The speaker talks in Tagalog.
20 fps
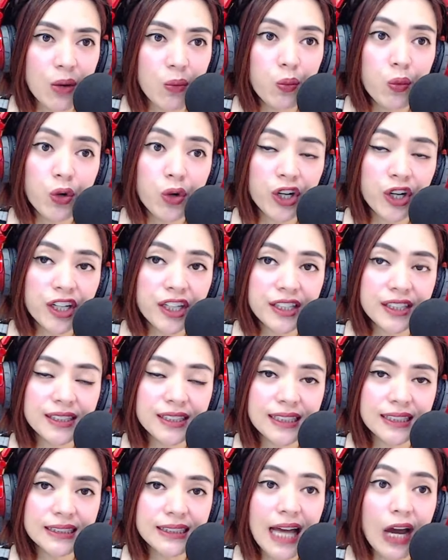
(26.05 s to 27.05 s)
word
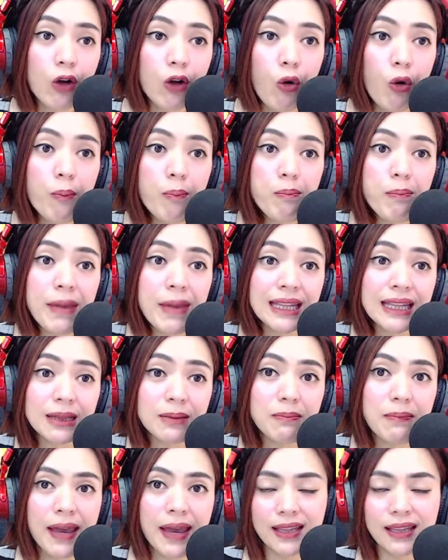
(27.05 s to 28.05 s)
na
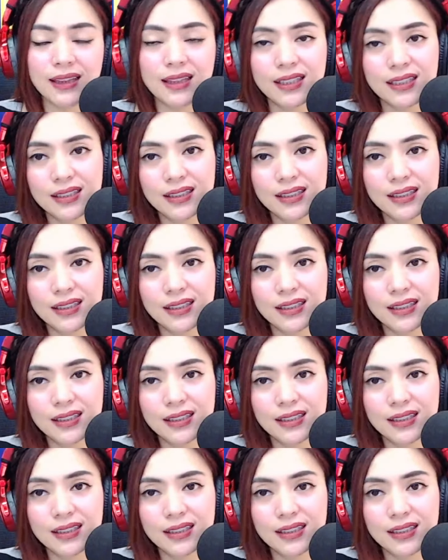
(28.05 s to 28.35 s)
commitment